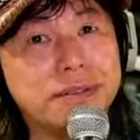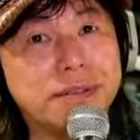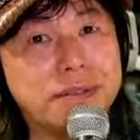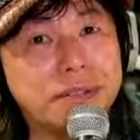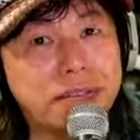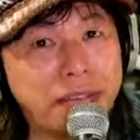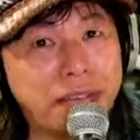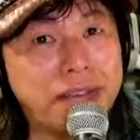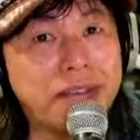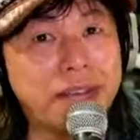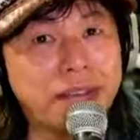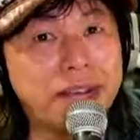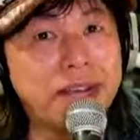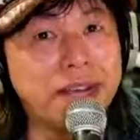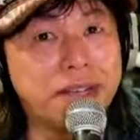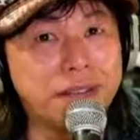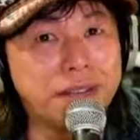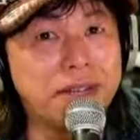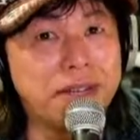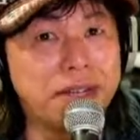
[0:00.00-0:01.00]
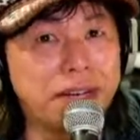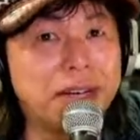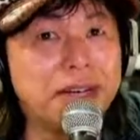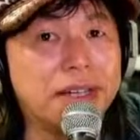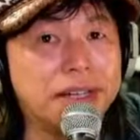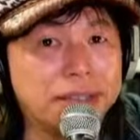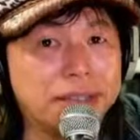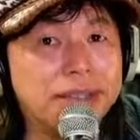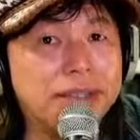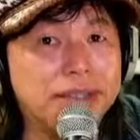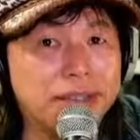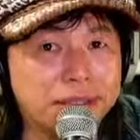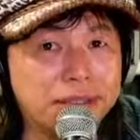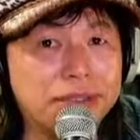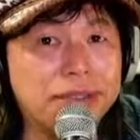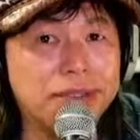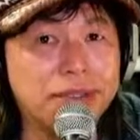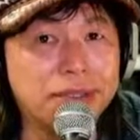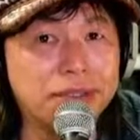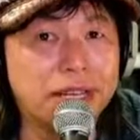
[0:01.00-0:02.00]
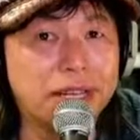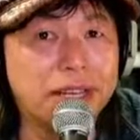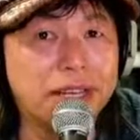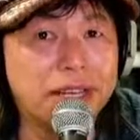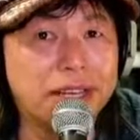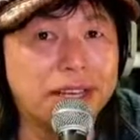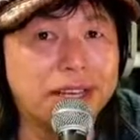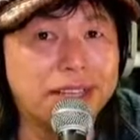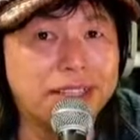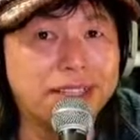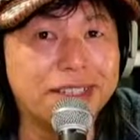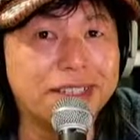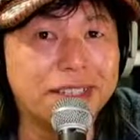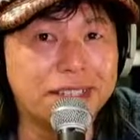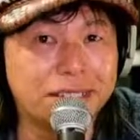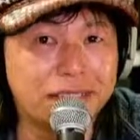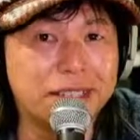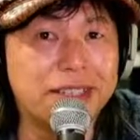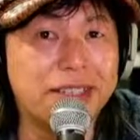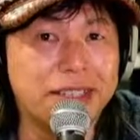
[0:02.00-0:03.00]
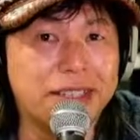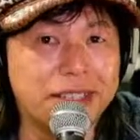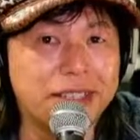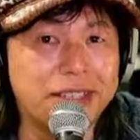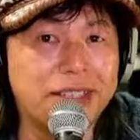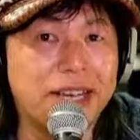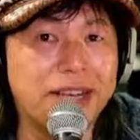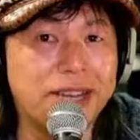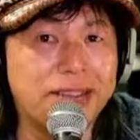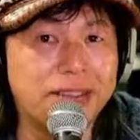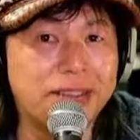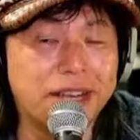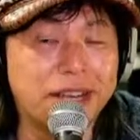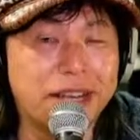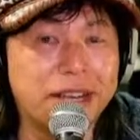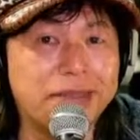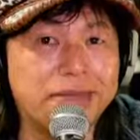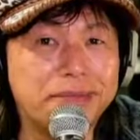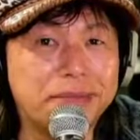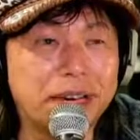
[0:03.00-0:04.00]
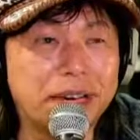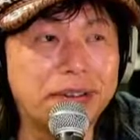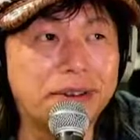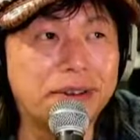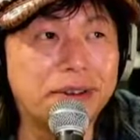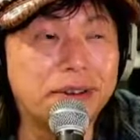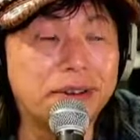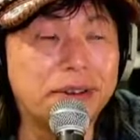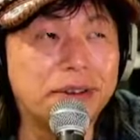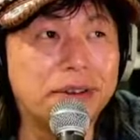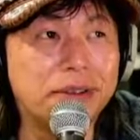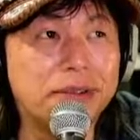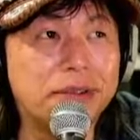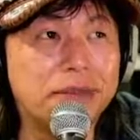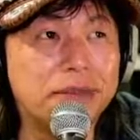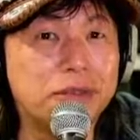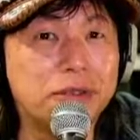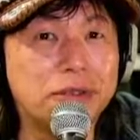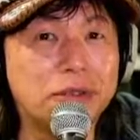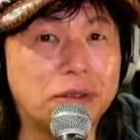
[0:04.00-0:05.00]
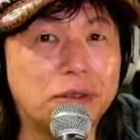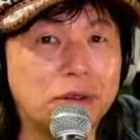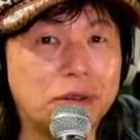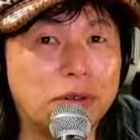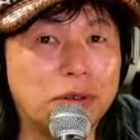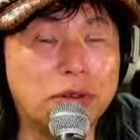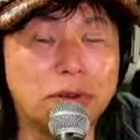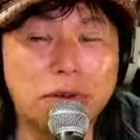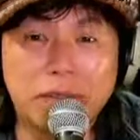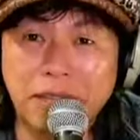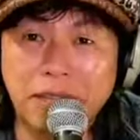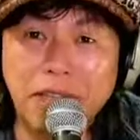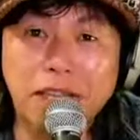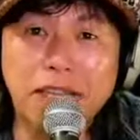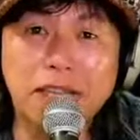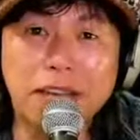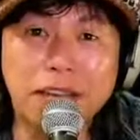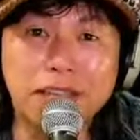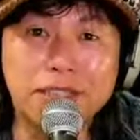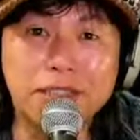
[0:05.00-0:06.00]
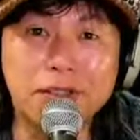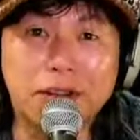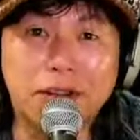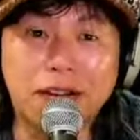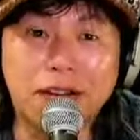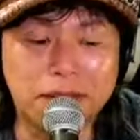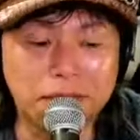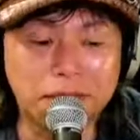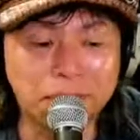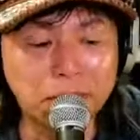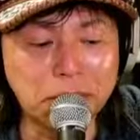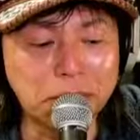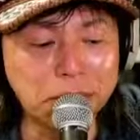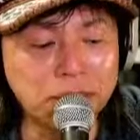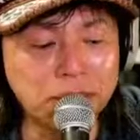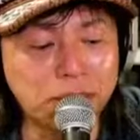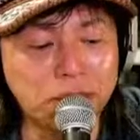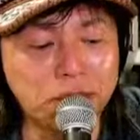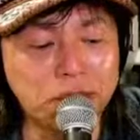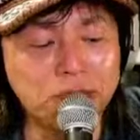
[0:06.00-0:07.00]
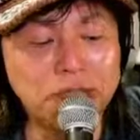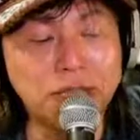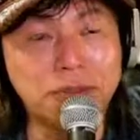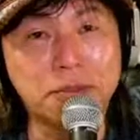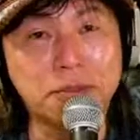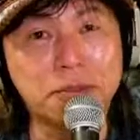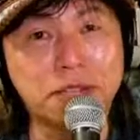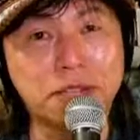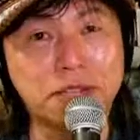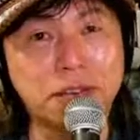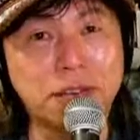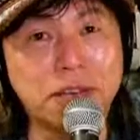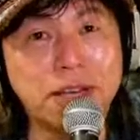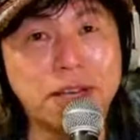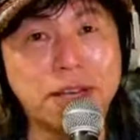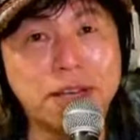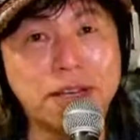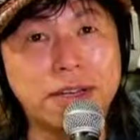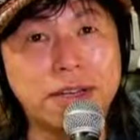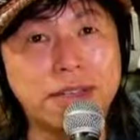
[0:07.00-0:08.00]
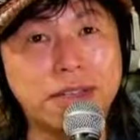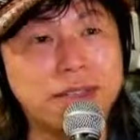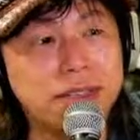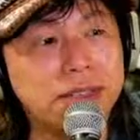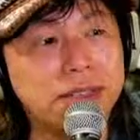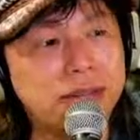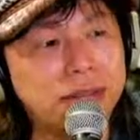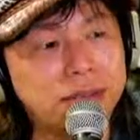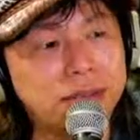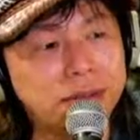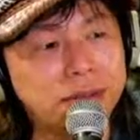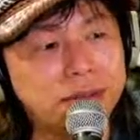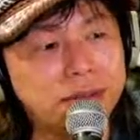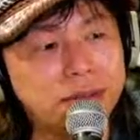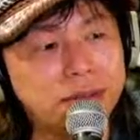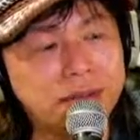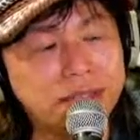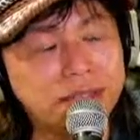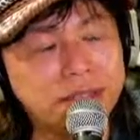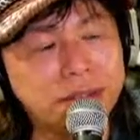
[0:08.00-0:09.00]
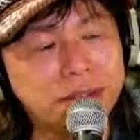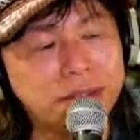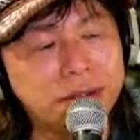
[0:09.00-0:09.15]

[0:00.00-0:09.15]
経年変化というか、うん、そういうのがね使えるんでねあのー、すごいこうキーケースとか、まあ普段こういうのでもそうだけどあの、なんていう